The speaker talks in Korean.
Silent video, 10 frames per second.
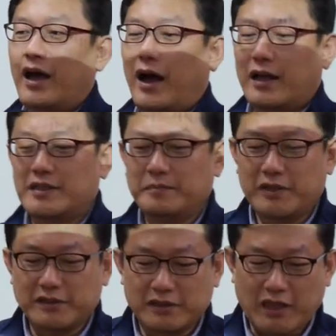아침
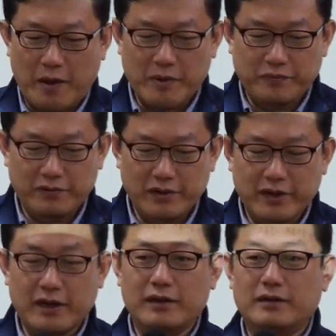돼서 답이
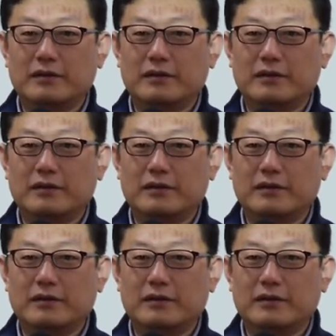풀려야